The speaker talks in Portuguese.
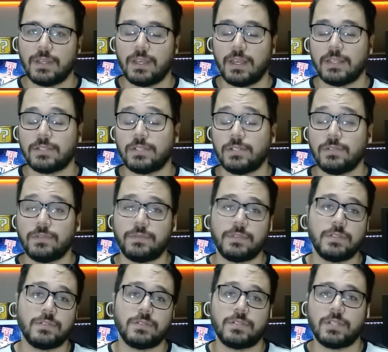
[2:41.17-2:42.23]
assistindo
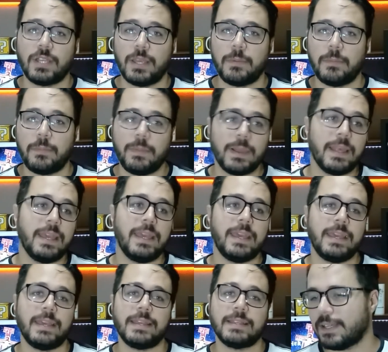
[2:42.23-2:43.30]
vídeos de
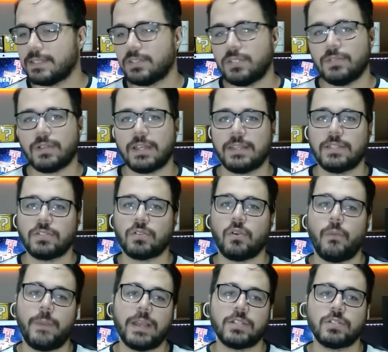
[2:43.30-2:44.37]
gameplay, assistindo canais de
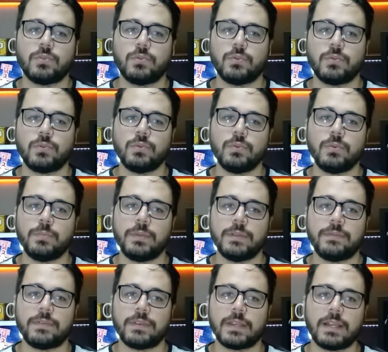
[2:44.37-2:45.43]
comédia no
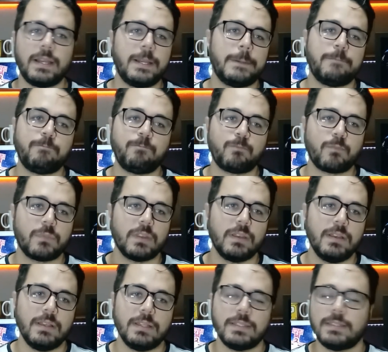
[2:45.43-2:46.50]
YouTube, ficar
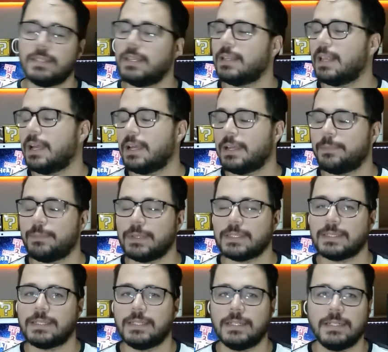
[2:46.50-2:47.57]
sei lá,
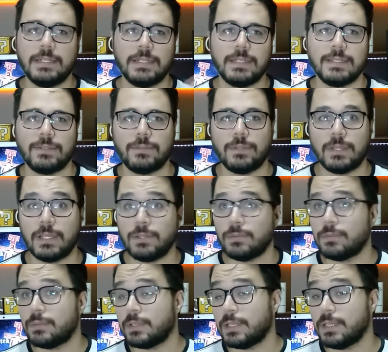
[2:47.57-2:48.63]
passeando,
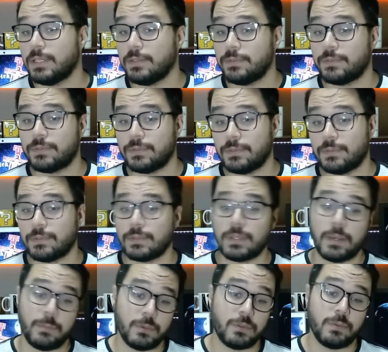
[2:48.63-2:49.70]
lendo um livro,
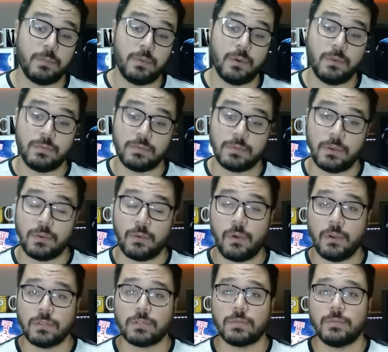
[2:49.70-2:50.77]
que é muito bom, eu
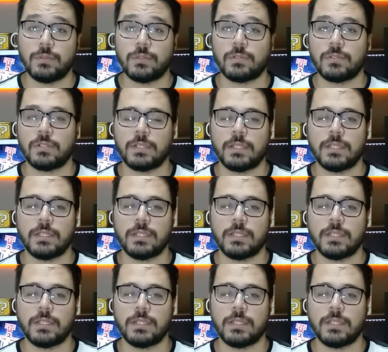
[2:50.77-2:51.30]
gosto muito de